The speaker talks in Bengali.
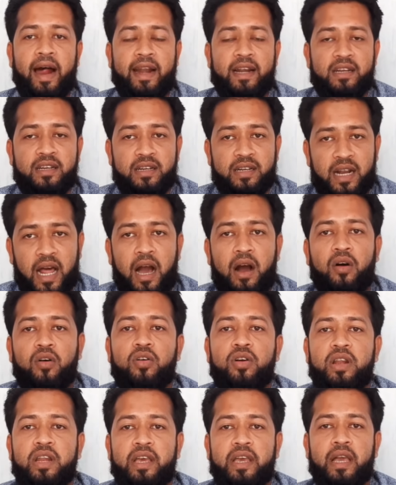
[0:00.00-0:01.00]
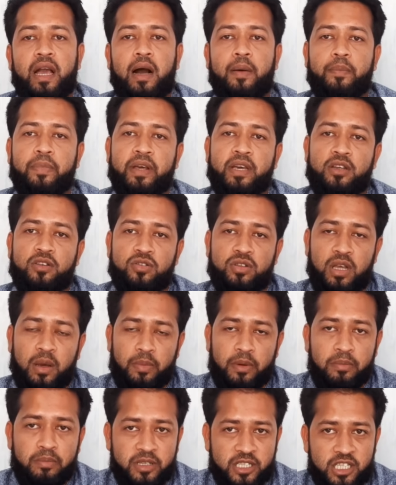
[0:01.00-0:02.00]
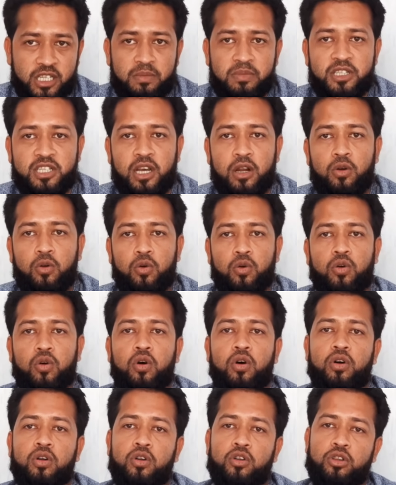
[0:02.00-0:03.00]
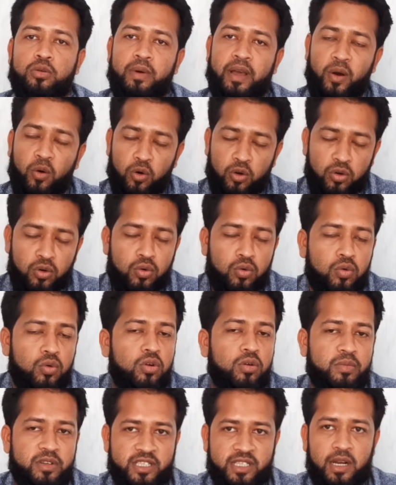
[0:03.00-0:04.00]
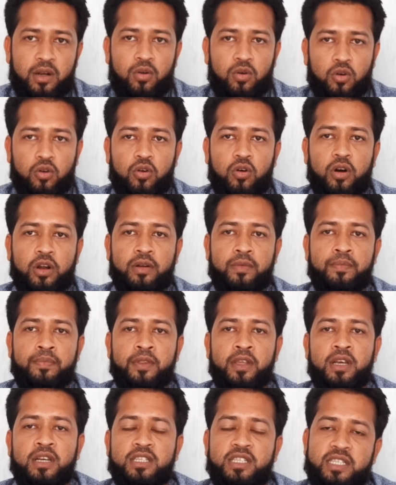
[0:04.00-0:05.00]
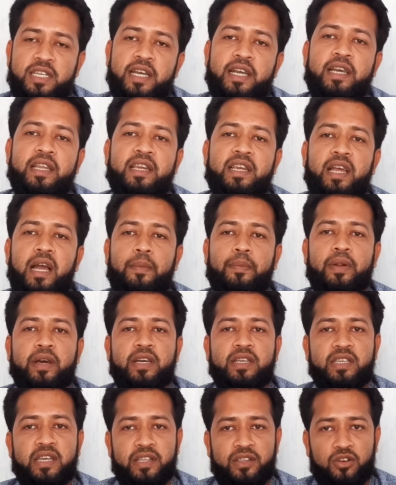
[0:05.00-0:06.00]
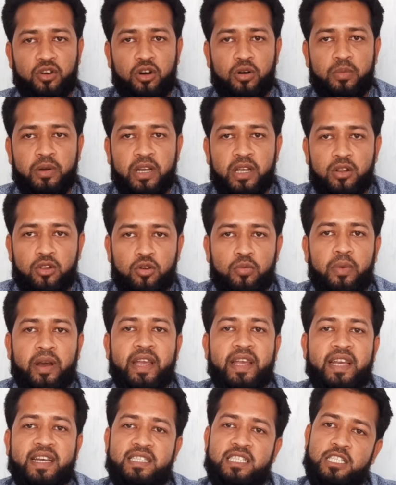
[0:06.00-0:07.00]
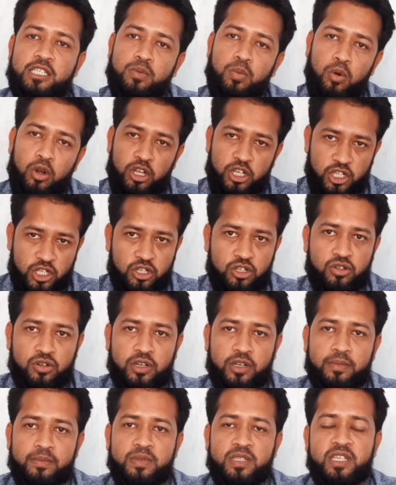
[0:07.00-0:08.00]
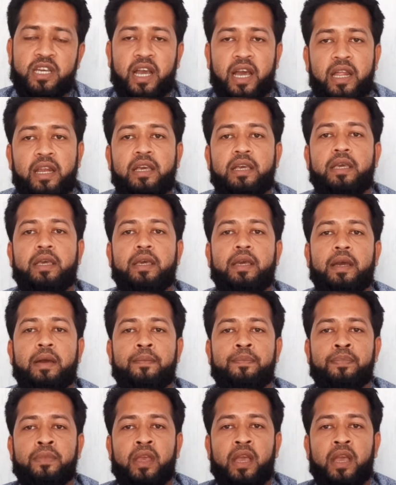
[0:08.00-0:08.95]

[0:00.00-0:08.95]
আর না হইলে আপনাকে যদি আপনি ভিজিট ভিসার লোক হন অথবা অন্য কোনো ভিসার লোক হন সেক্ষেত্রে আপনাকে যেতে হবে দুবাই গেসিস পুলিশ স্টেশনে সেখানে গিয়ে